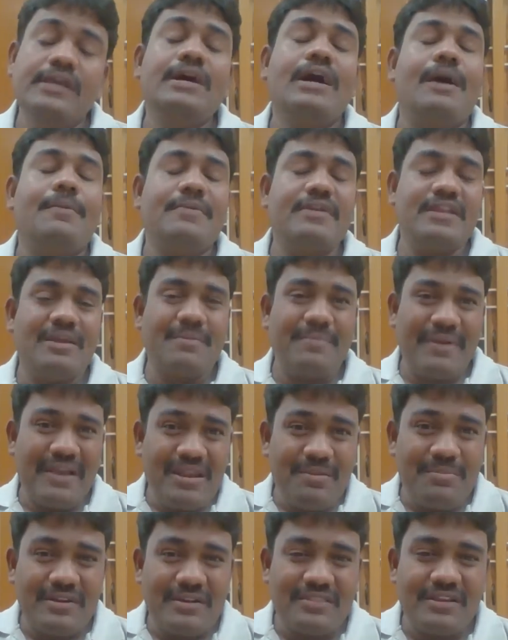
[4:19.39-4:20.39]
அப்படி நீங்கள்
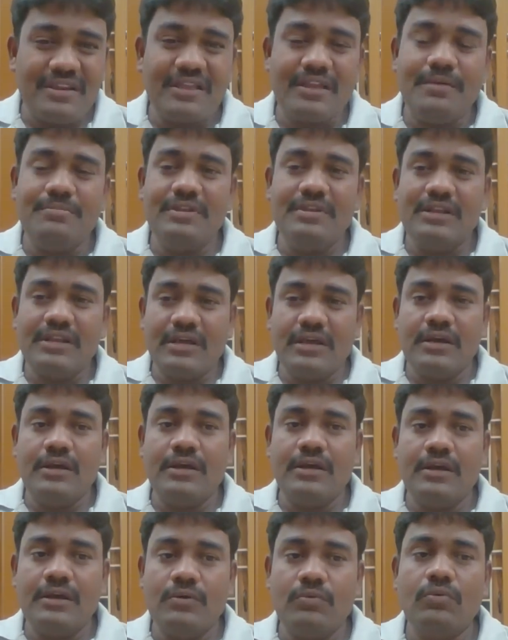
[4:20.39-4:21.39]
பயன்படுத்தினீங்க அப்படின்னா
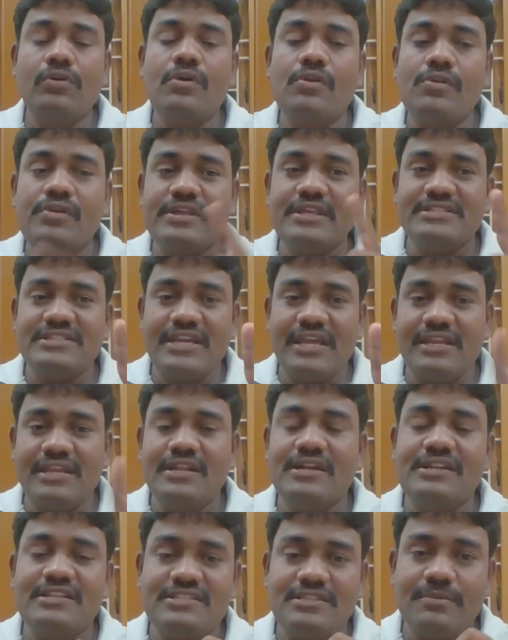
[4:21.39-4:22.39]
உங்களுடைய
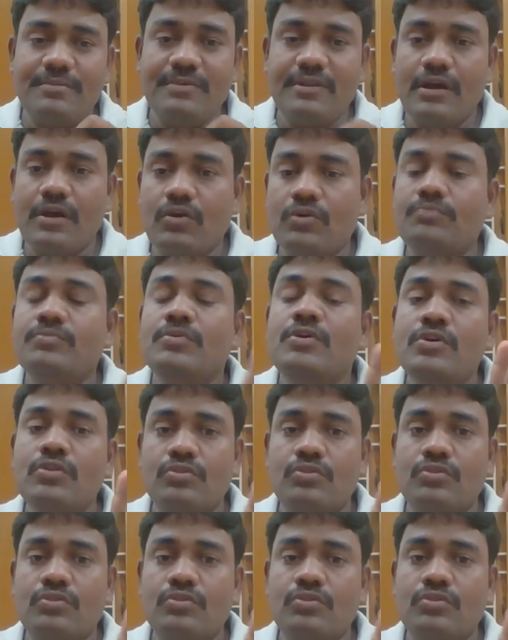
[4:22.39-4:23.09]
சேனல் டிசேபிள் ஆகும்